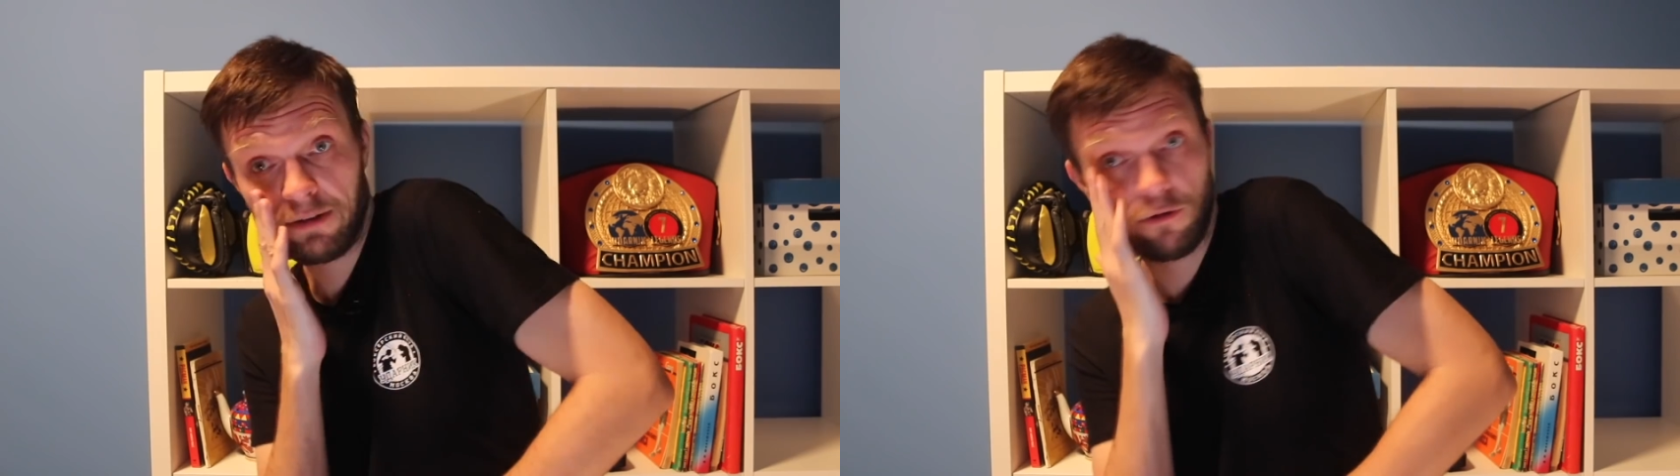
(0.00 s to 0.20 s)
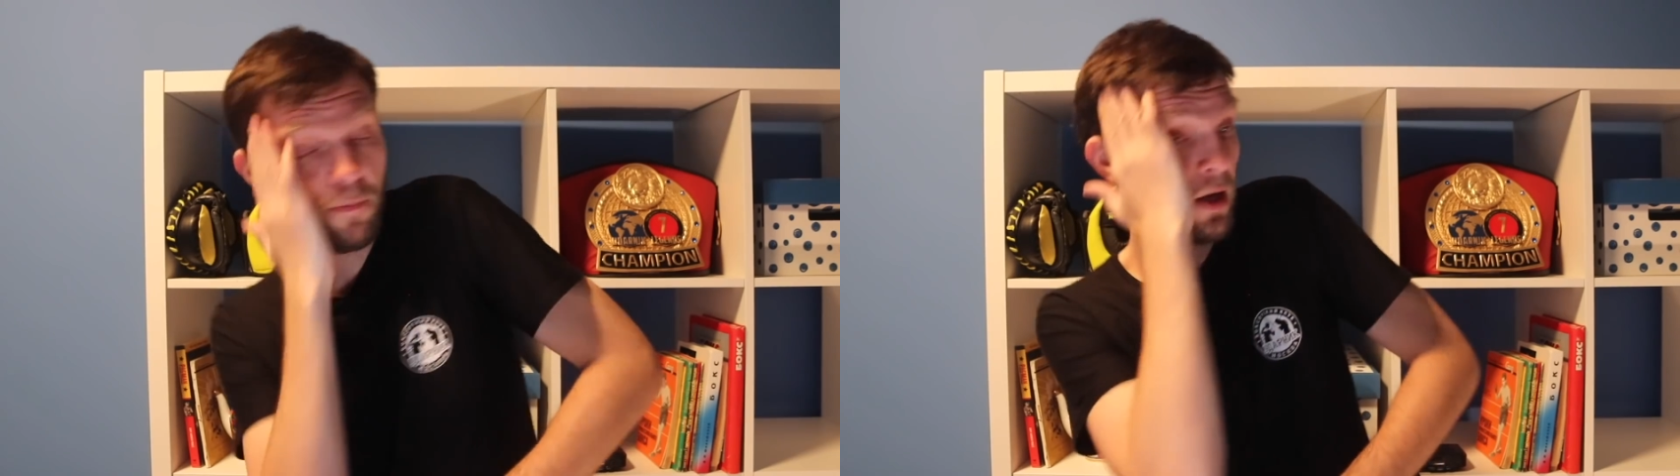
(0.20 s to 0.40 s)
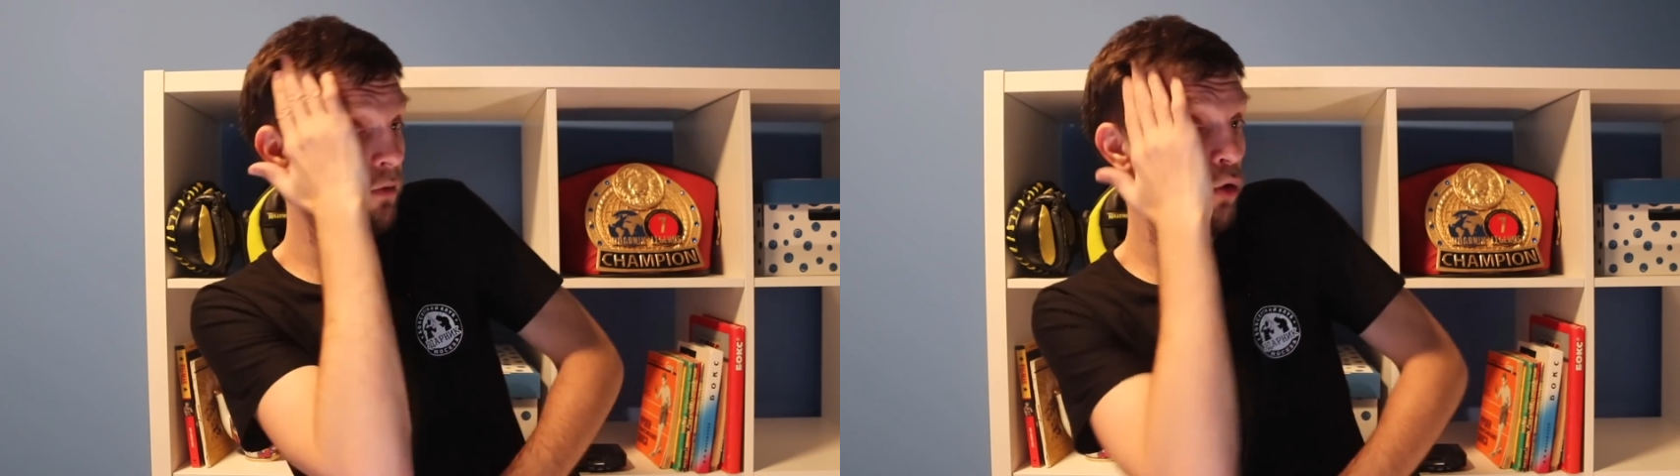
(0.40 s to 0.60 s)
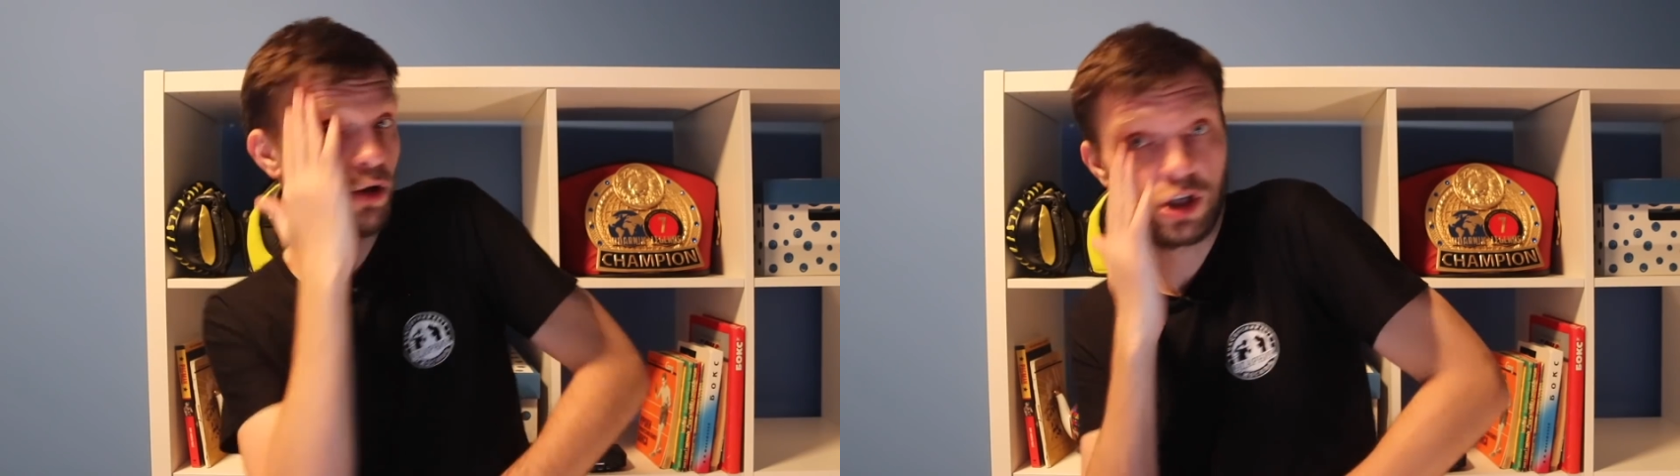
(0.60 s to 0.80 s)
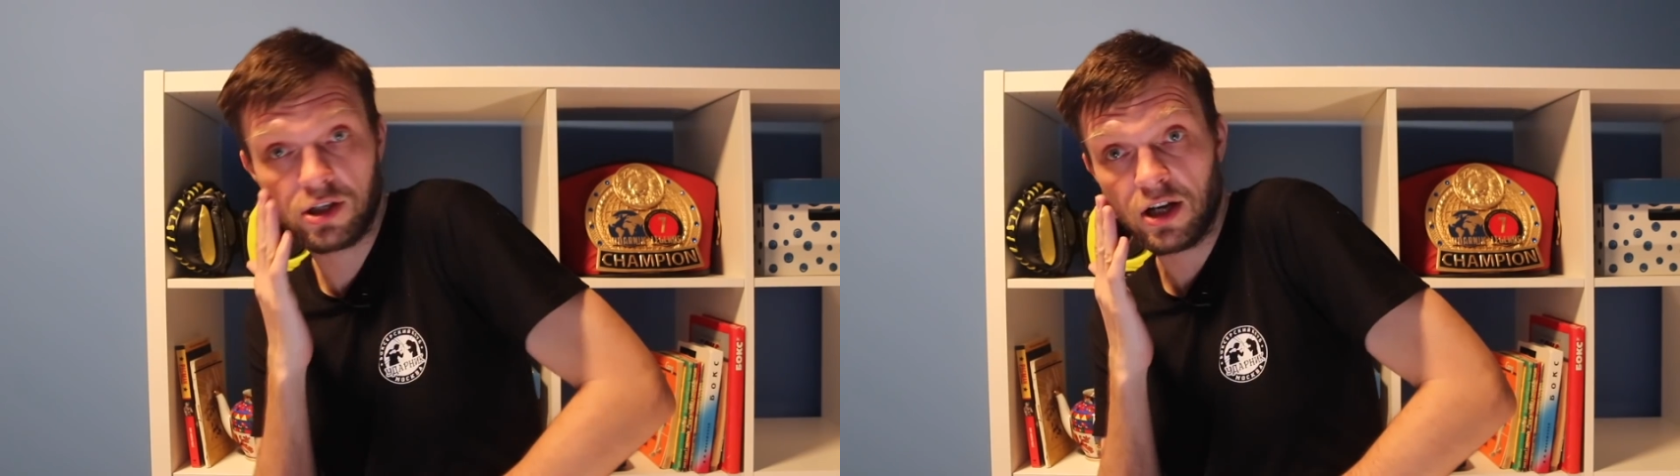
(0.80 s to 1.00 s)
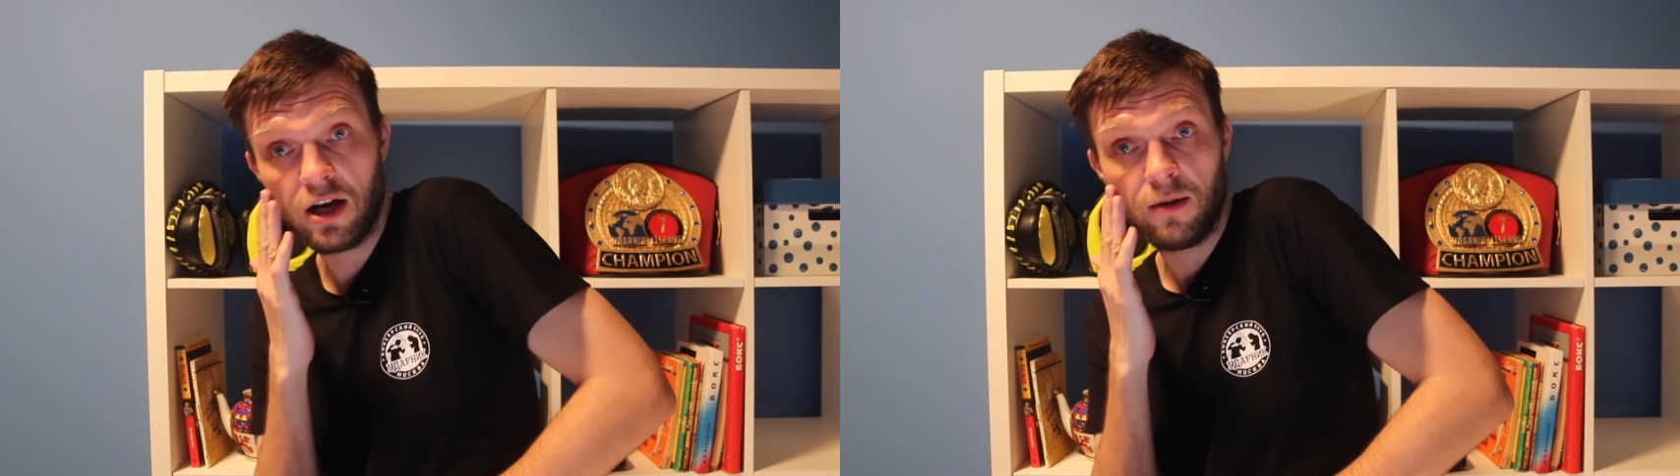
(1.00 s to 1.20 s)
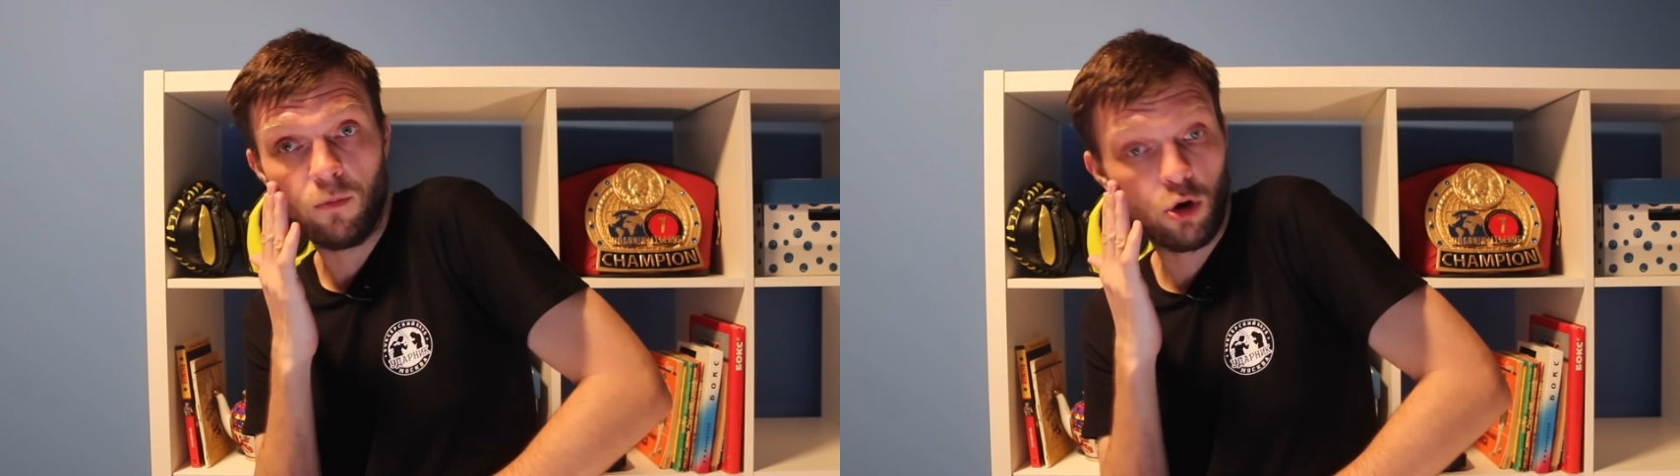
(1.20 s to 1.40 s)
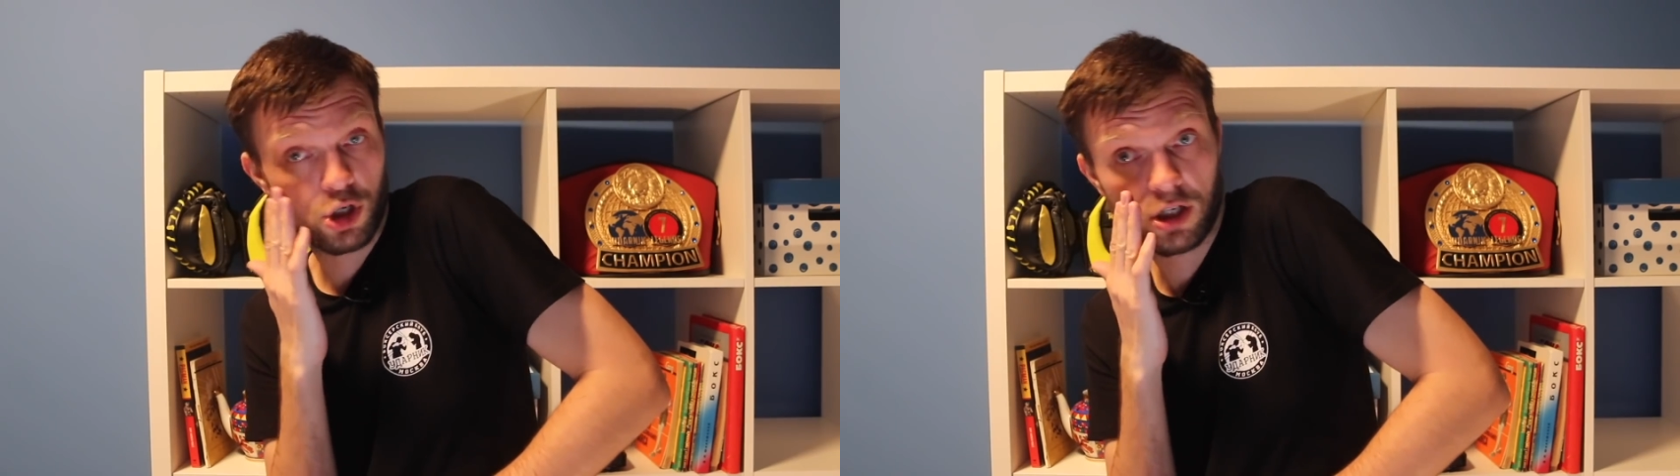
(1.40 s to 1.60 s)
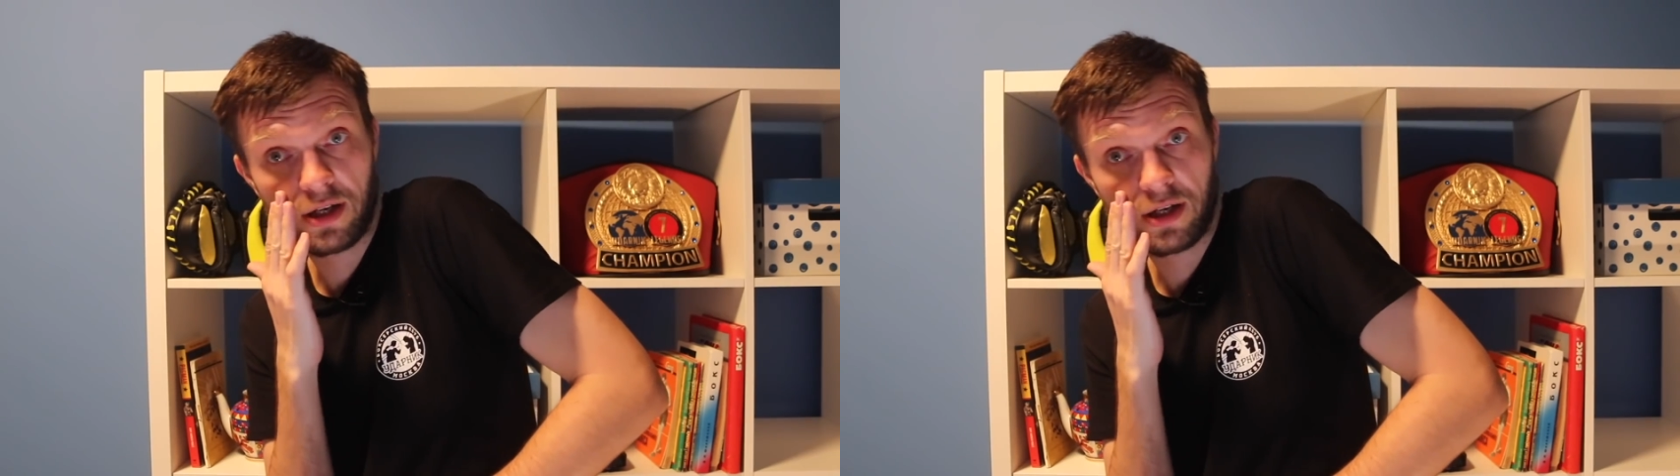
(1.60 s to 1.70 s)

его в первую очередь, можешь